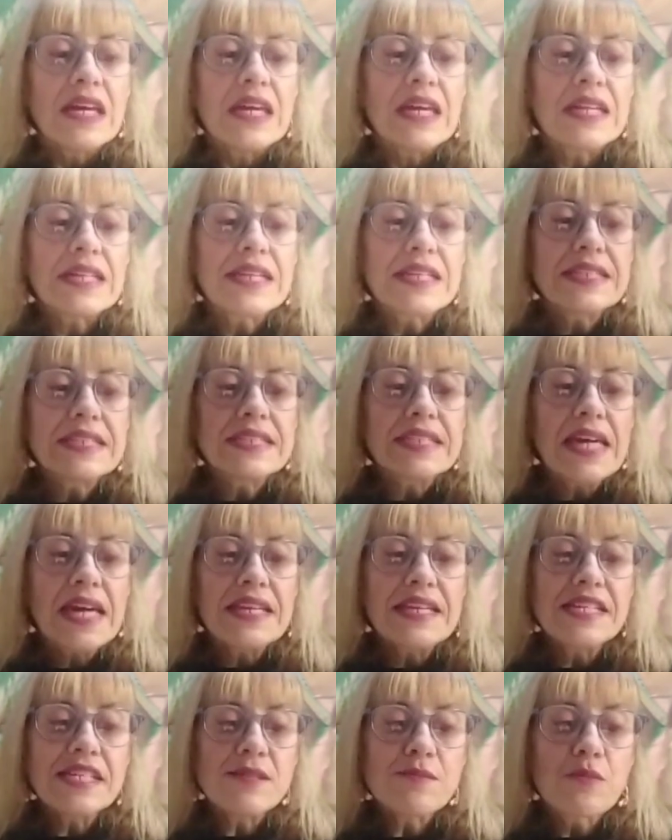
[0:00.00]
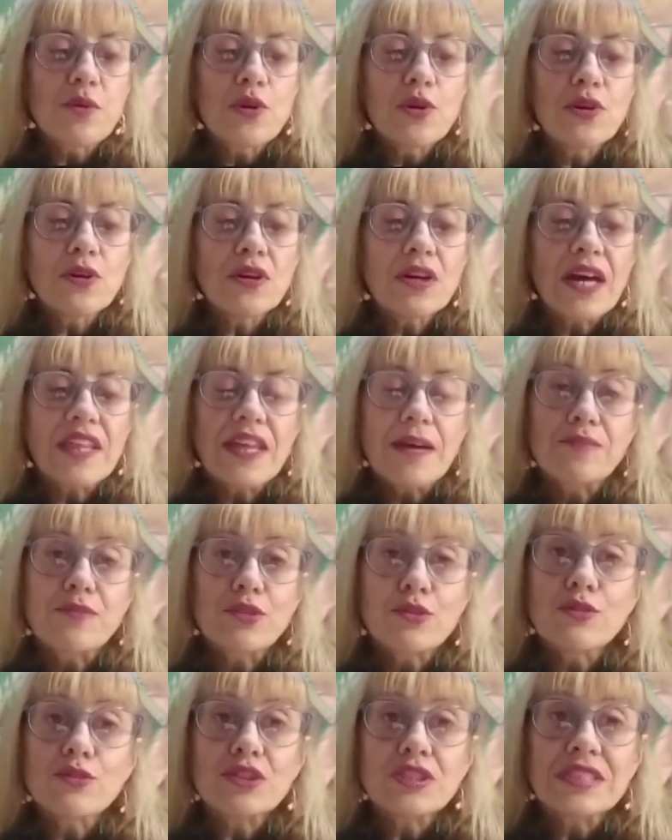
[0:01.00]
El cristianismo
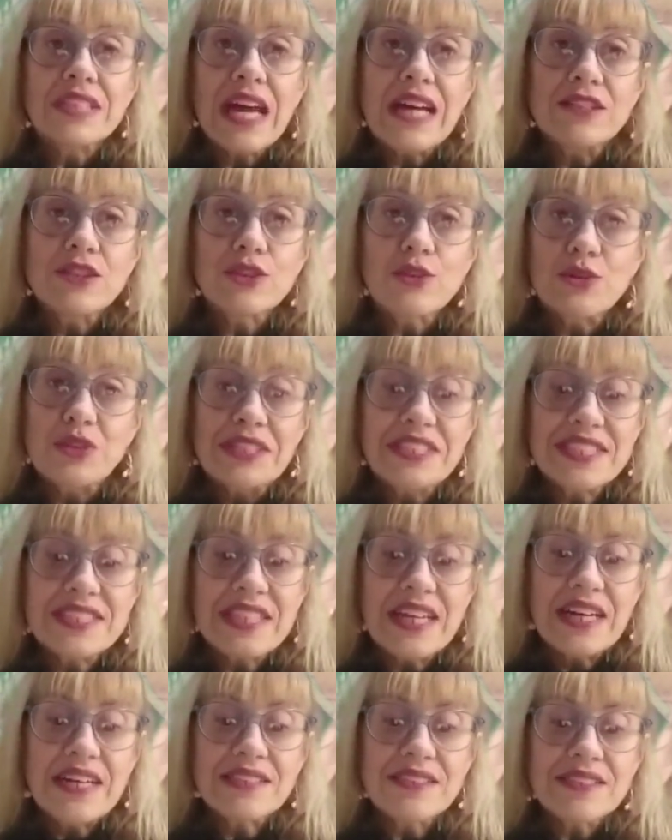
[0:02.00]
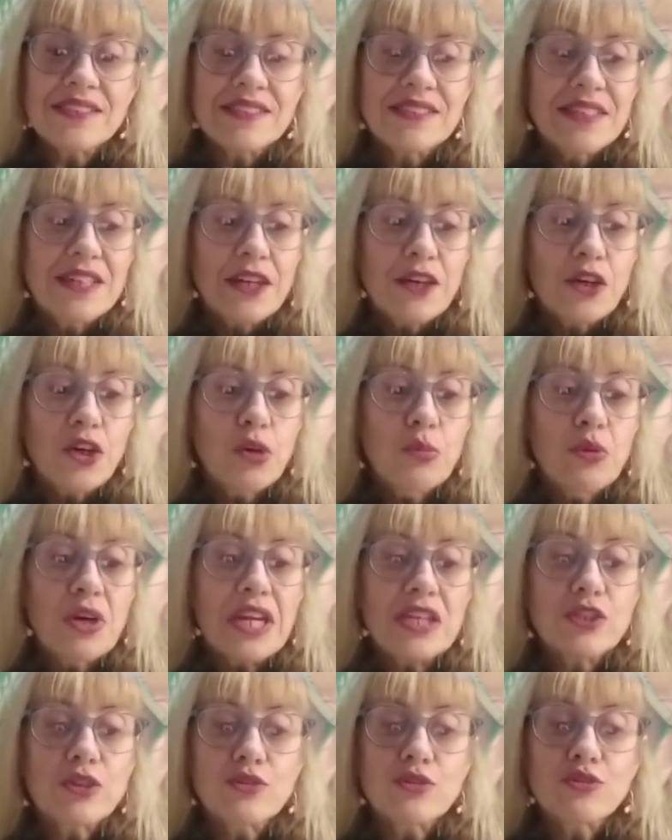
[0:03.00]
adaptó tanto estas como
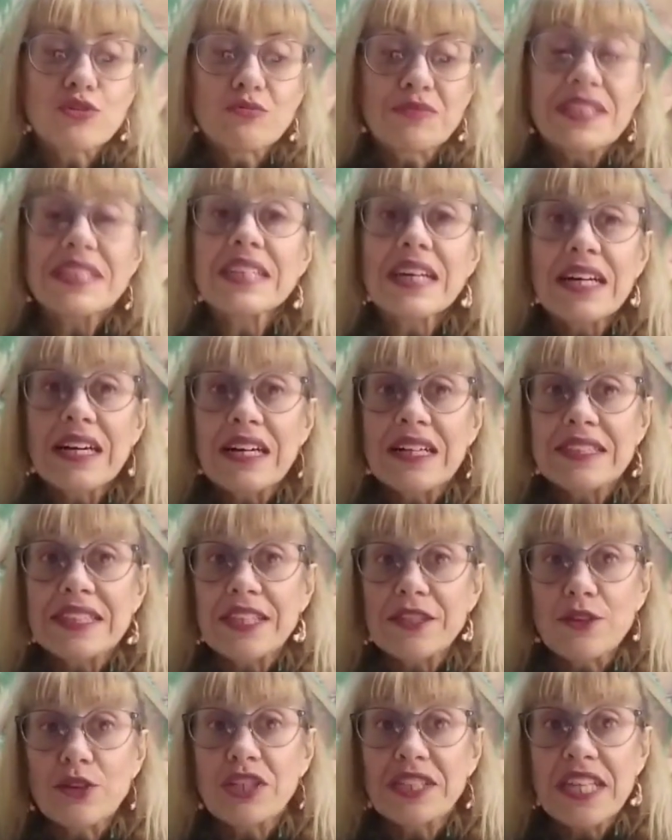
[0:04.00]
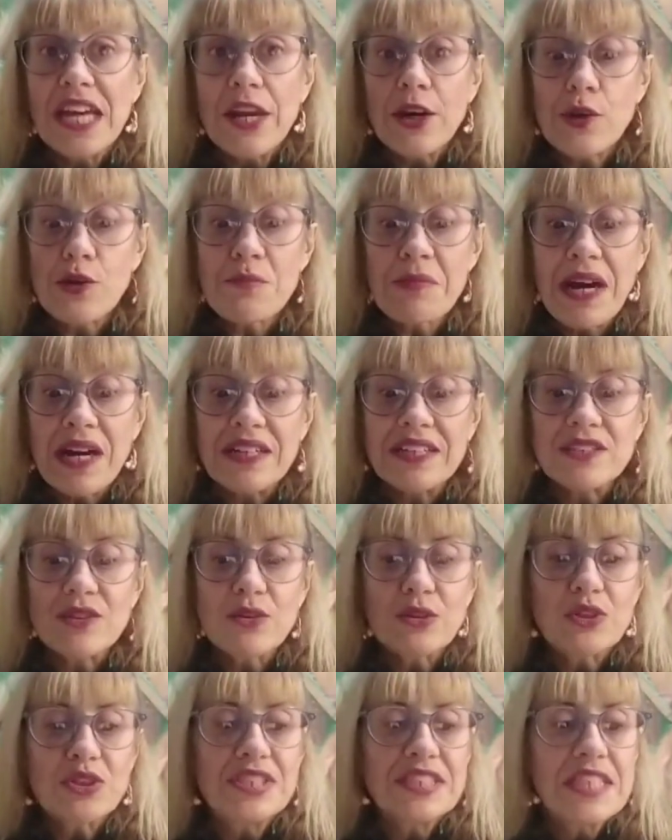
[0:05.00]
las costumbres anteriores a Roma, que es
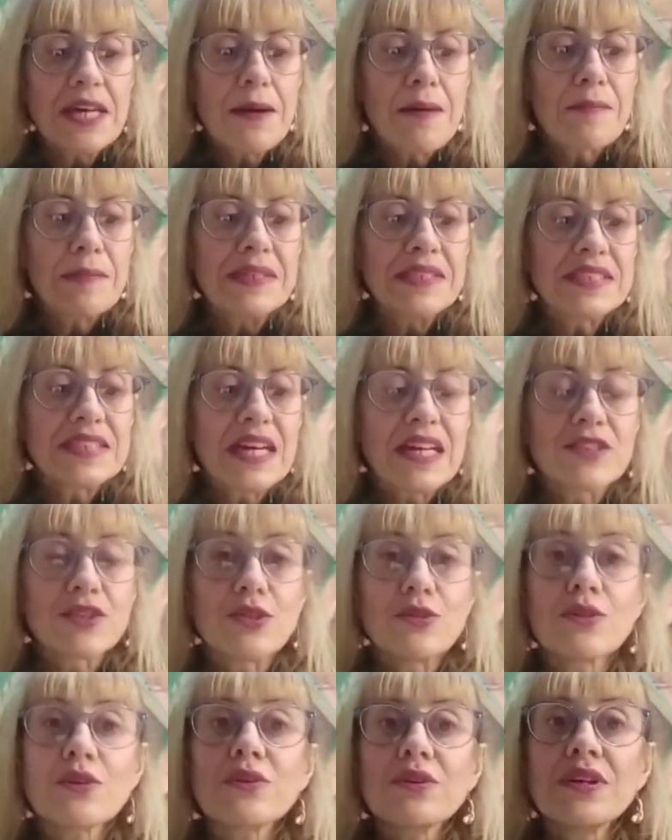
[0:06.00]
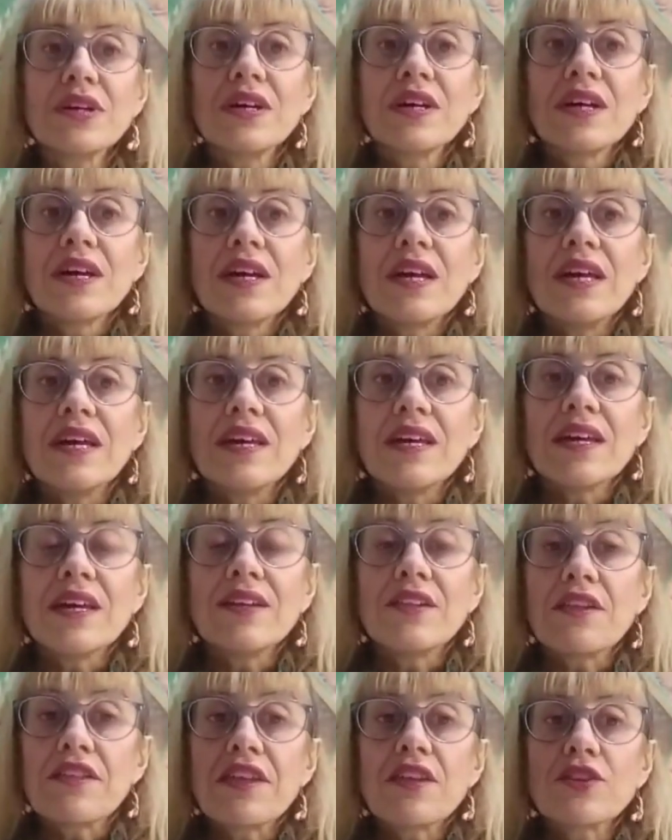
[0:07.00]
lo que se estaba pensando,
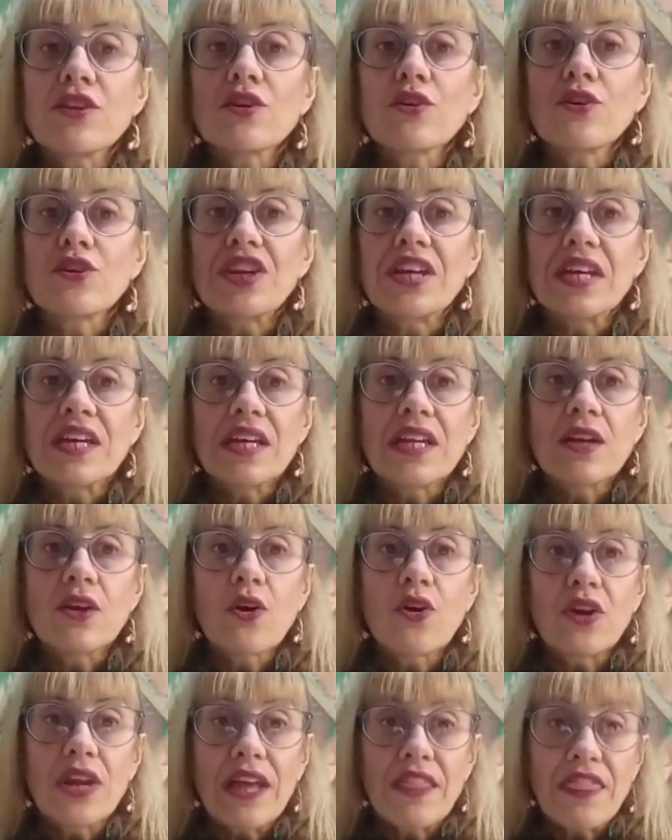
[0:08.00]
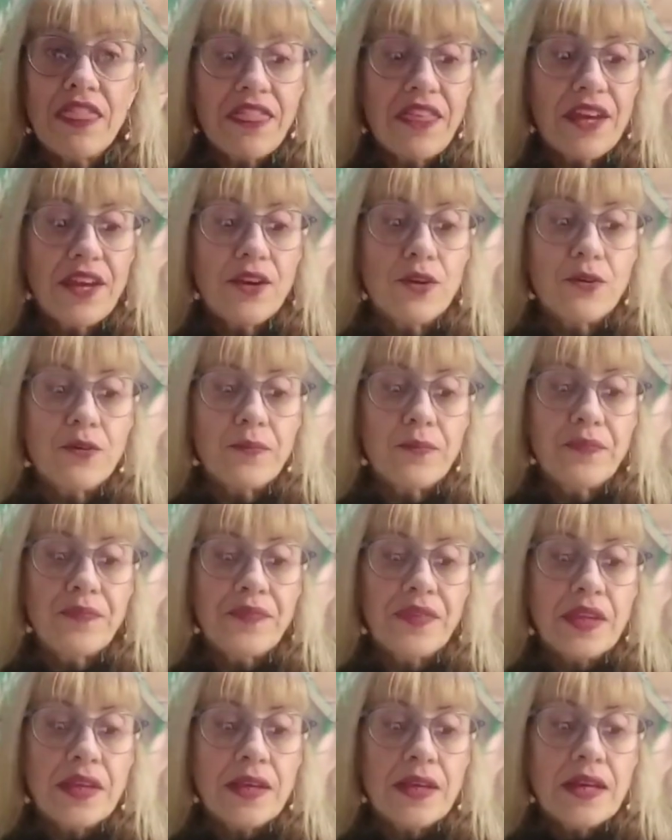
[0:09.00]
eh, diciendo con el holancero.
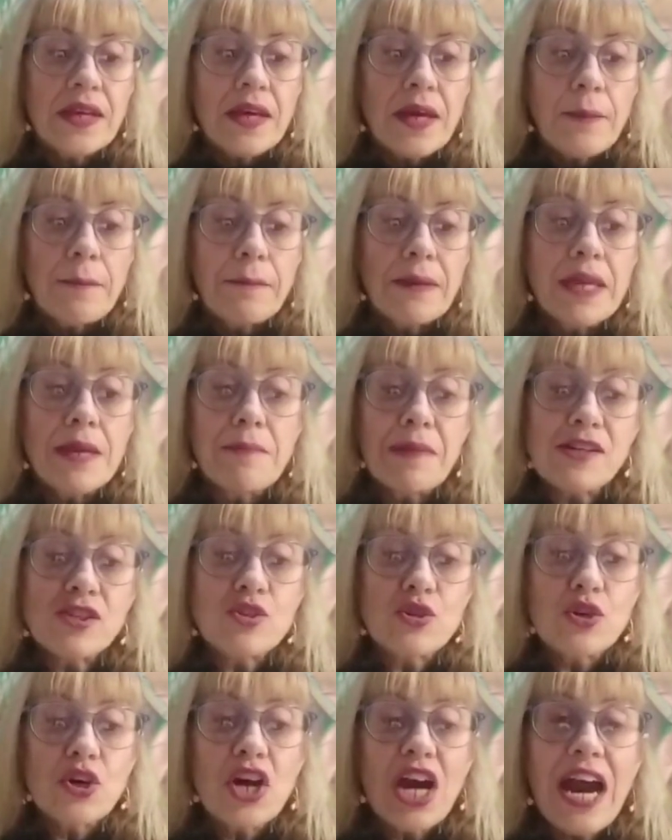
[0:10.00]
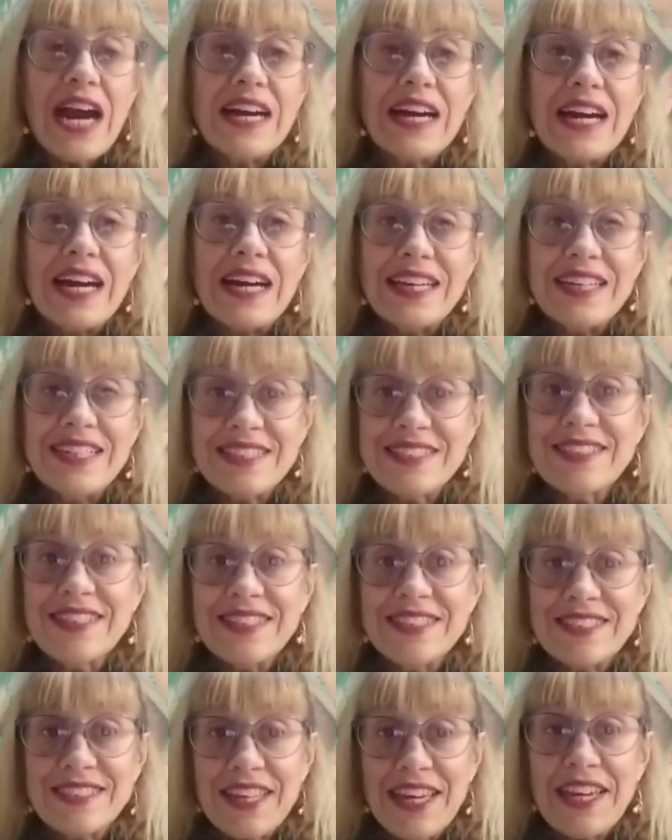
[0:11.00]
Y pasó a
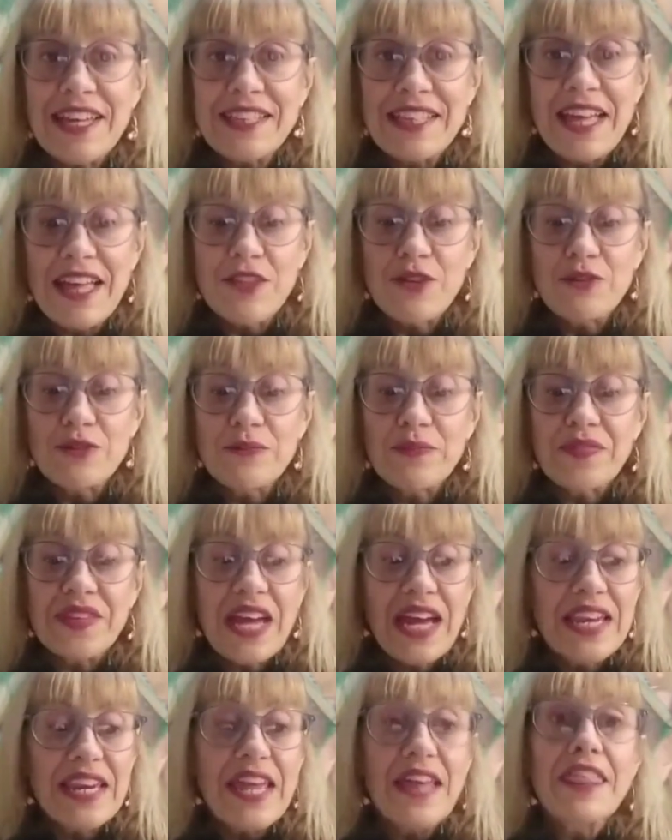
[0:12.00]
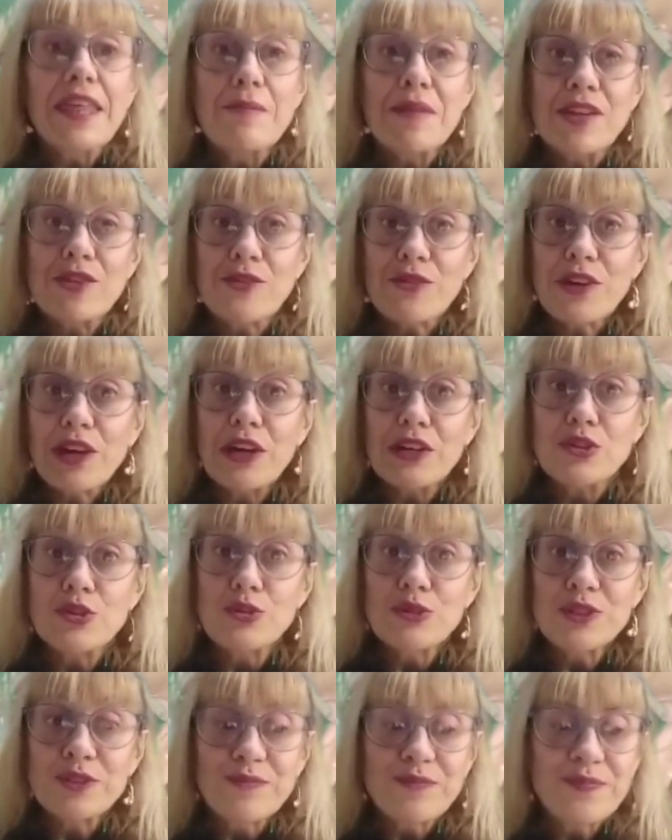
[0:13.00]
este estar atado al nacimiento de
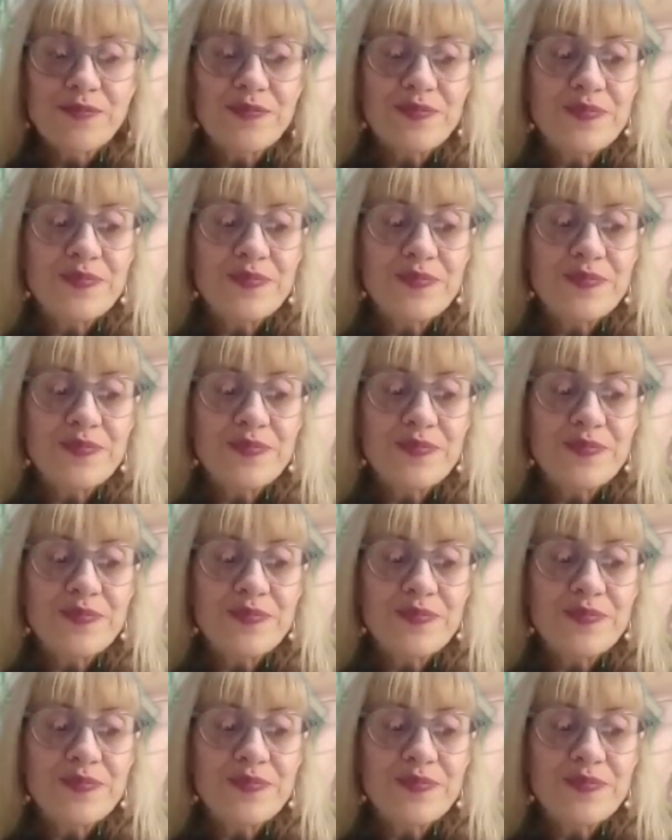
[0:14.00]
Jesús.